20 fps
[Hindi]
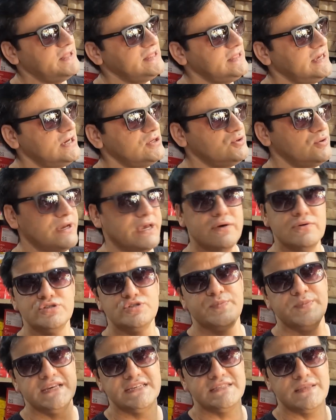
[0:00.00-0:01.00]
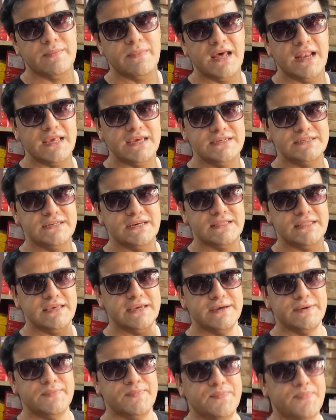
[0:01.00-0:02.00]
पतिया जो है उसमें इस्तेमाल की
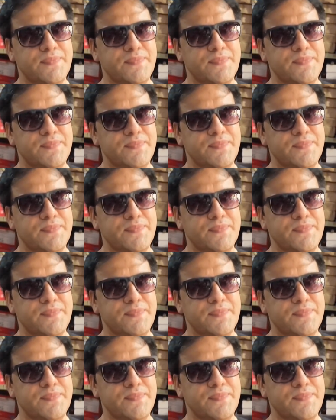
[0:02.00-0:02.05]
जाती है